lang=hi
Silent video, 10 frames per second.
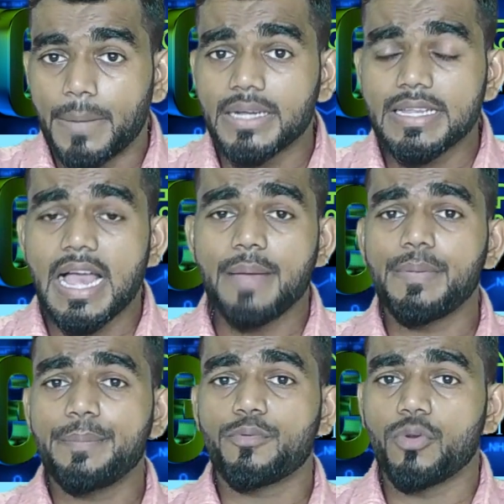बट यहाँ
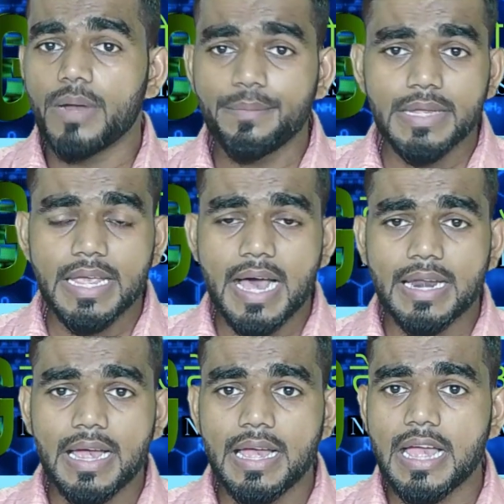पे प्रॉब्लम ये आ
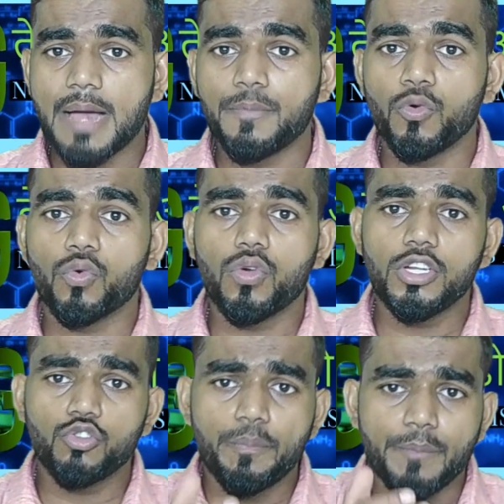रहा है आप लोगों को
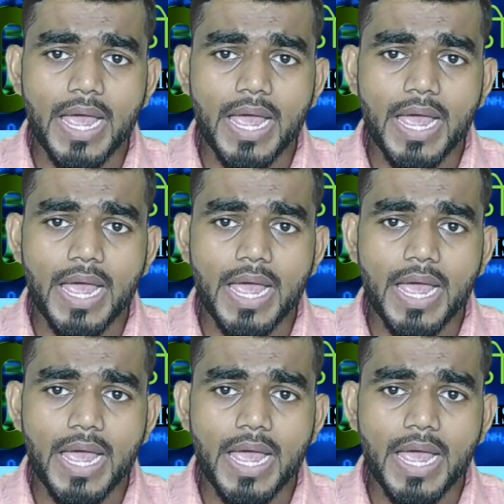कि जो